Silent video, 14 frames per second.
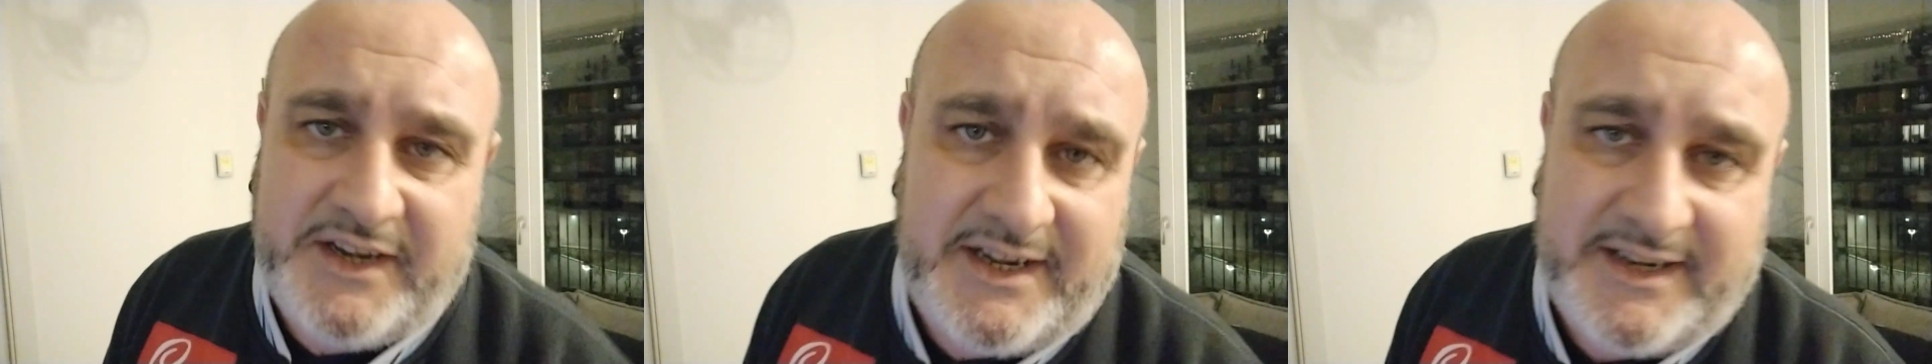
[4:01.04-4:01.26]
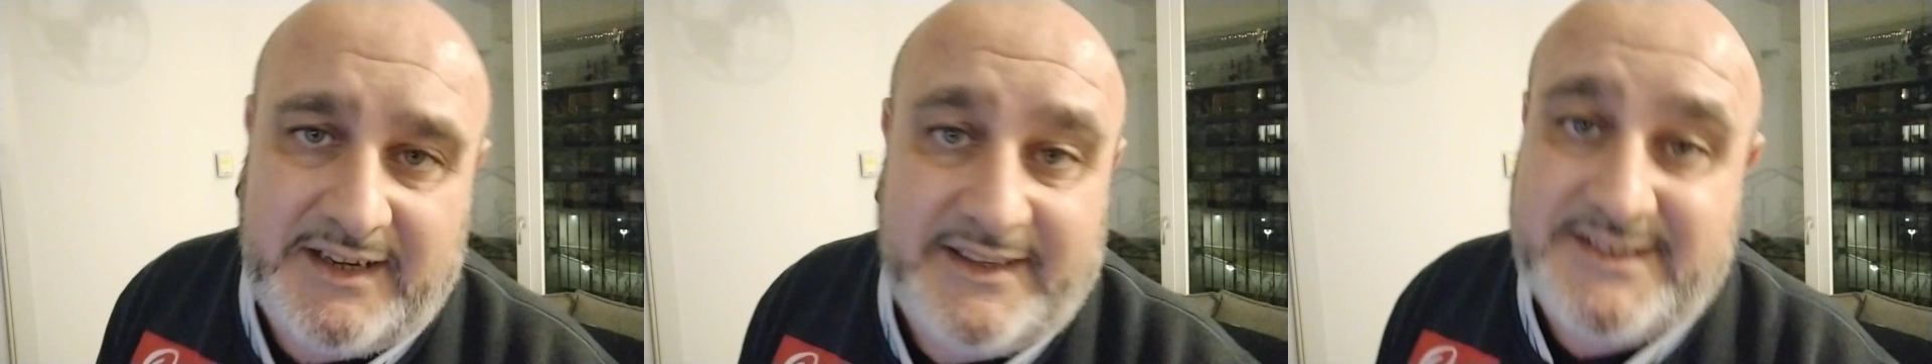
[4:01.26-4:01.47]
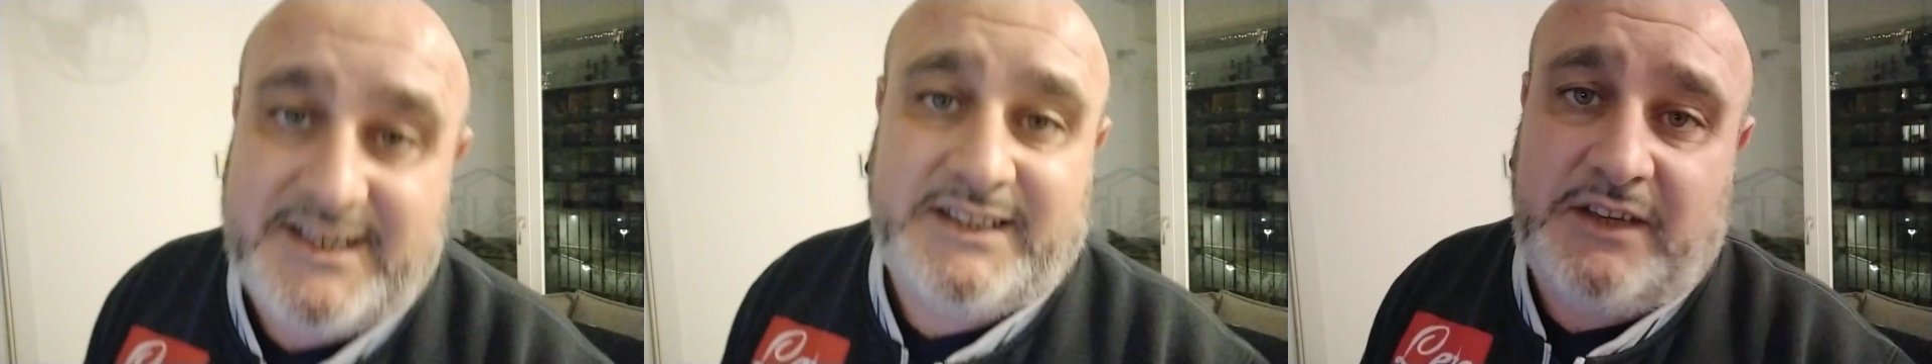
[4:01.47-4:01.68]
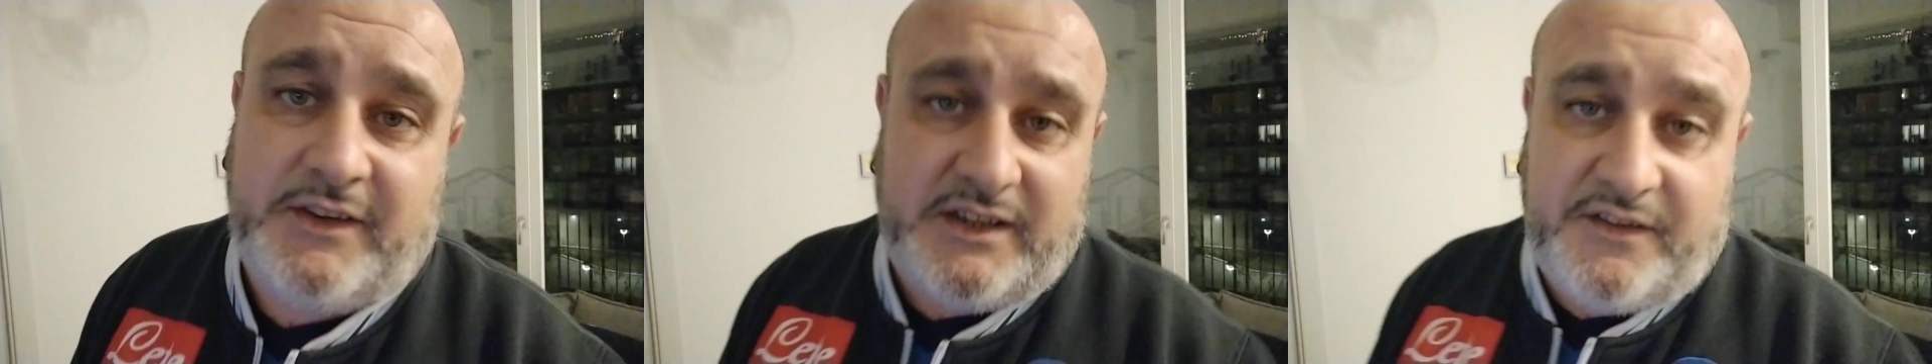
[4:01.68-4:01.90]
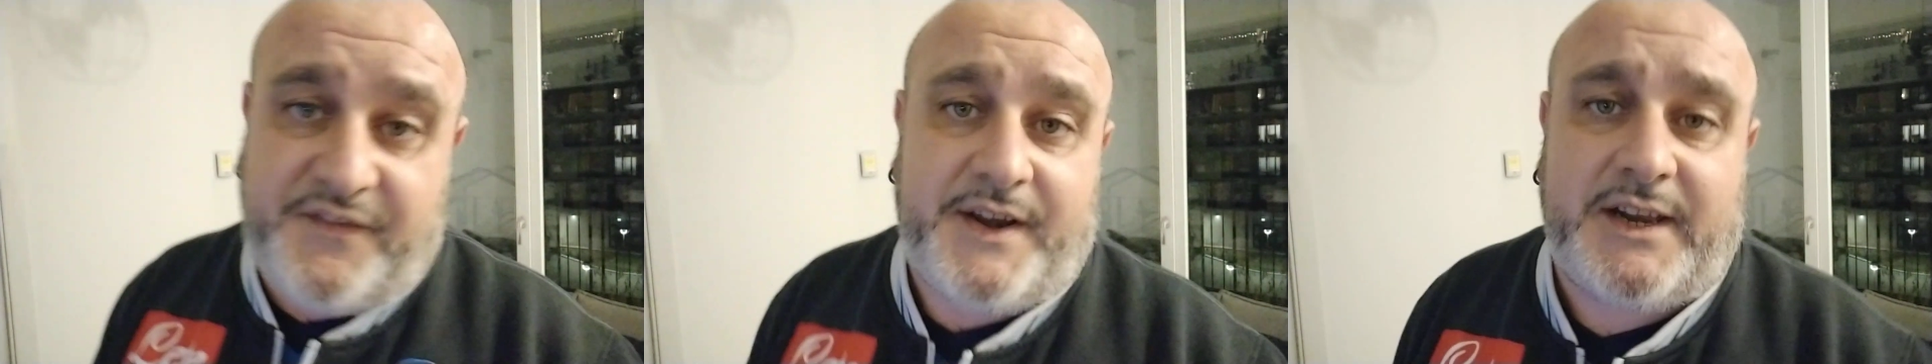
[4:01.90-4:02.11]
vena realizzativa
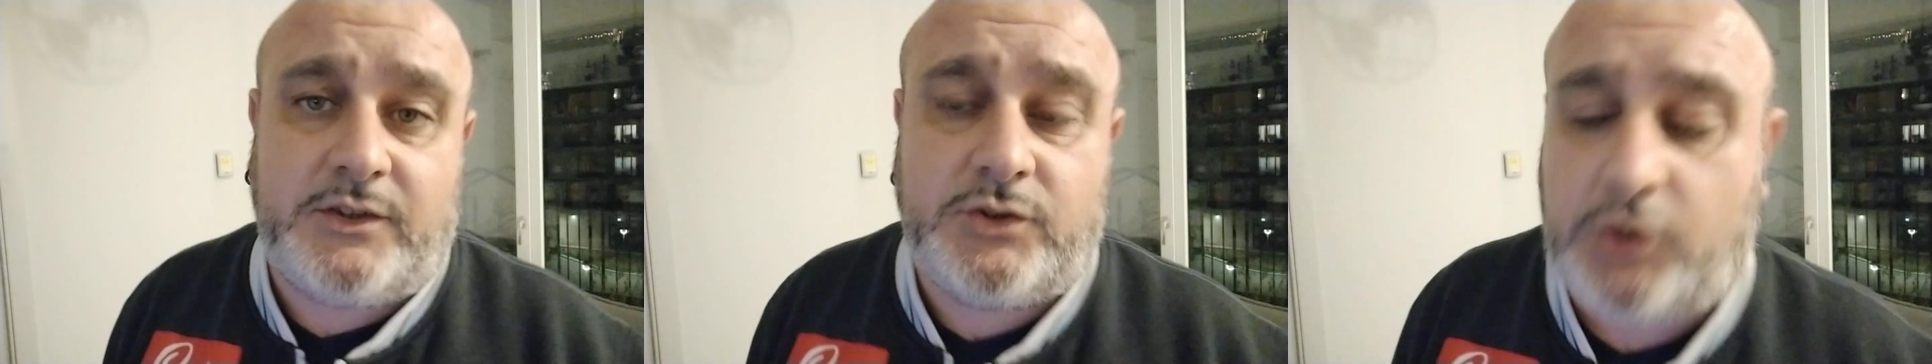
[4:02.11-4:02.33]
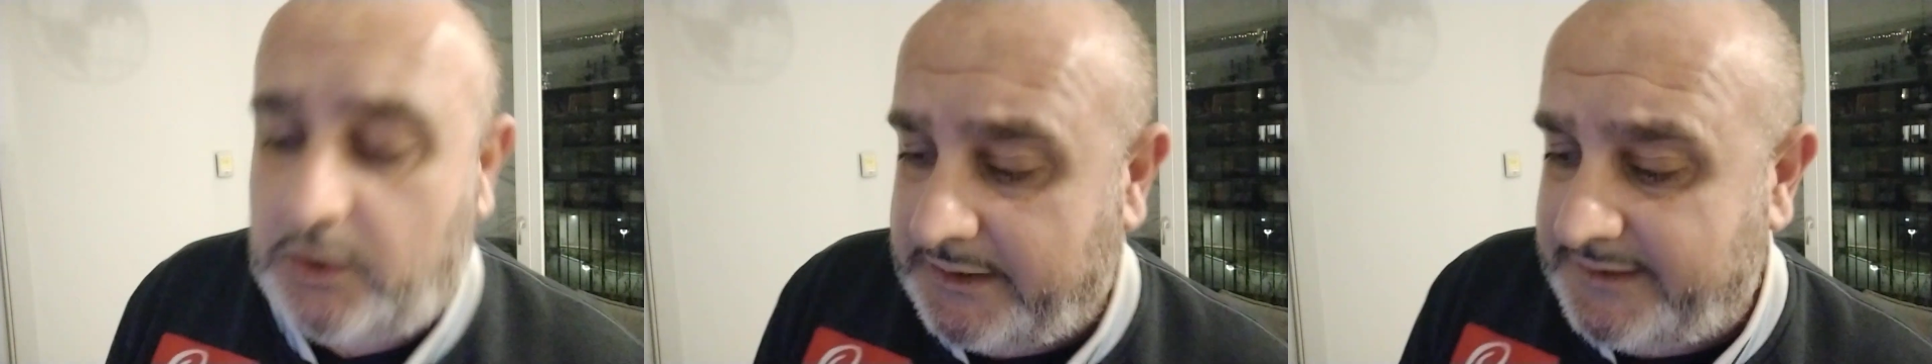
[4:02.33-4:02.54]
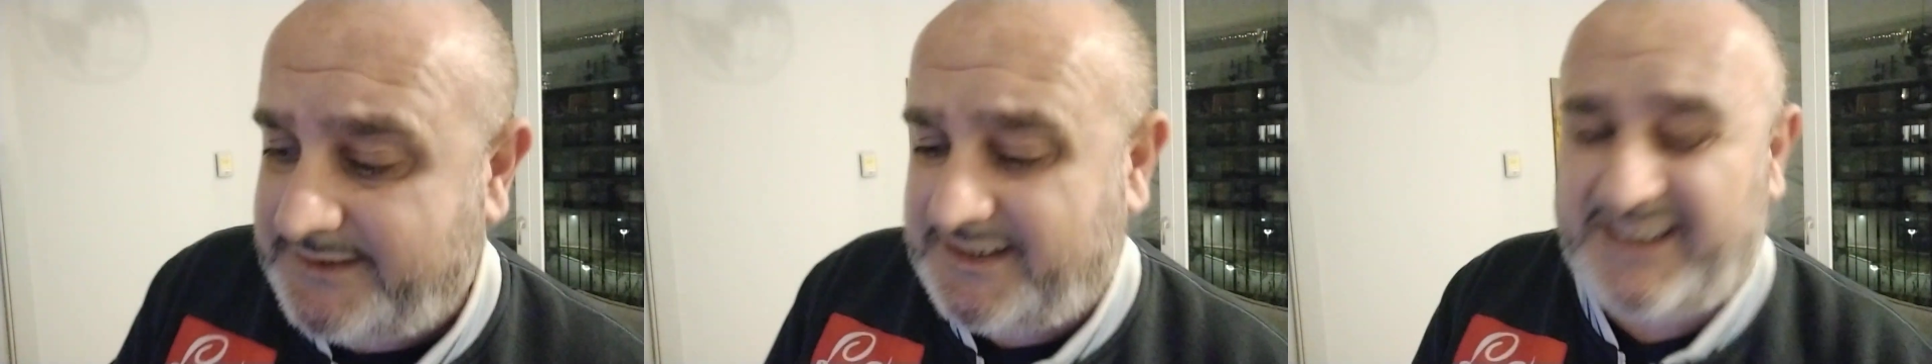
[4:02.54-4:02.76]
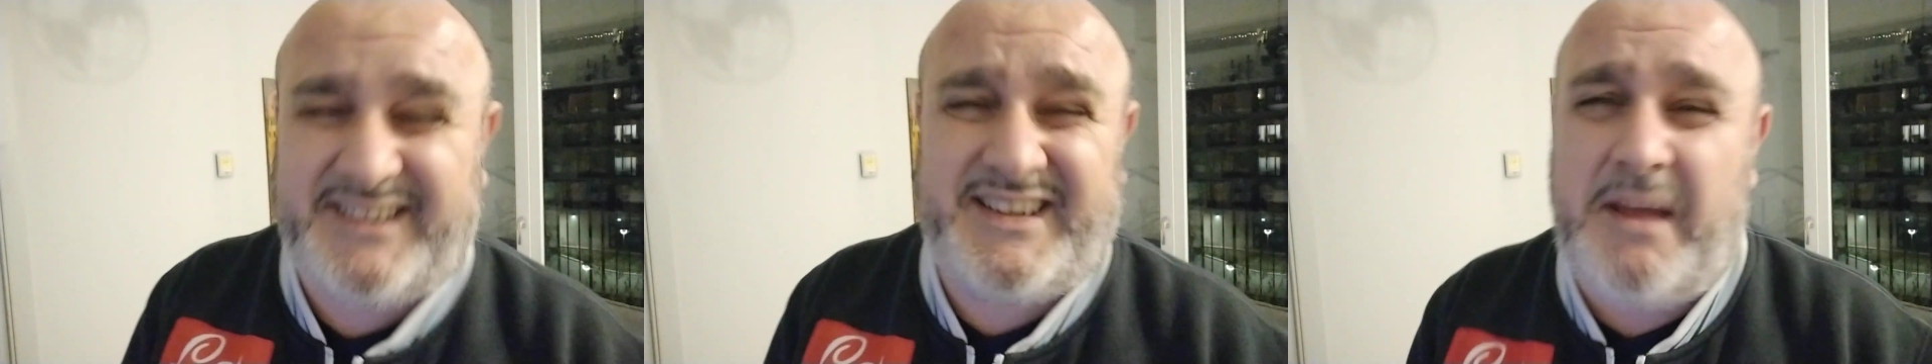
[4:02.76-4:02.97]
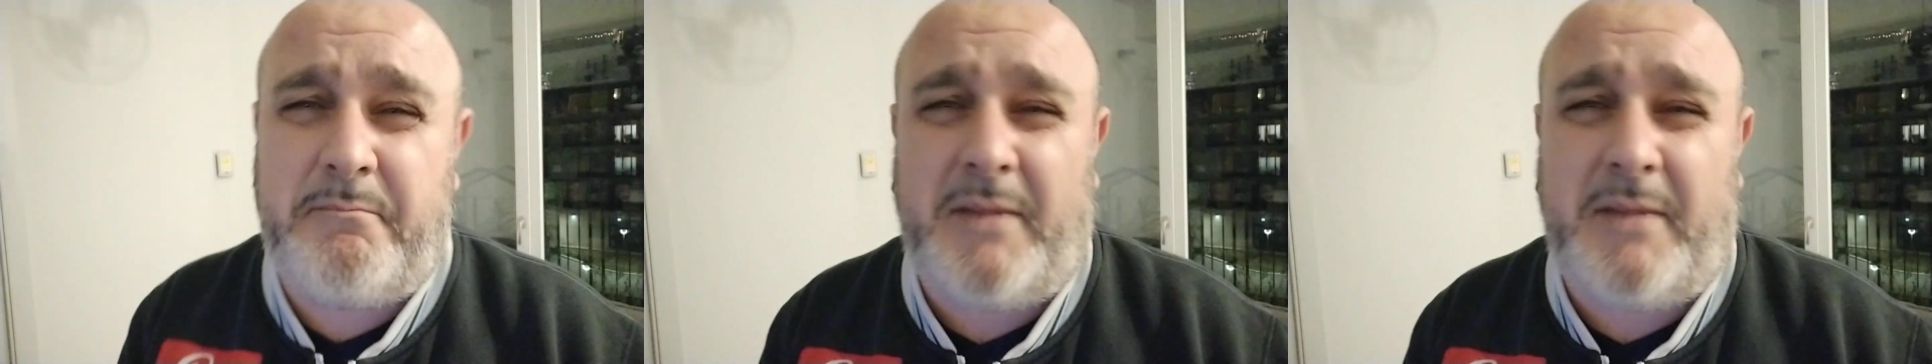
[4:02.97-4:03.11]
di Ferran Torres che si è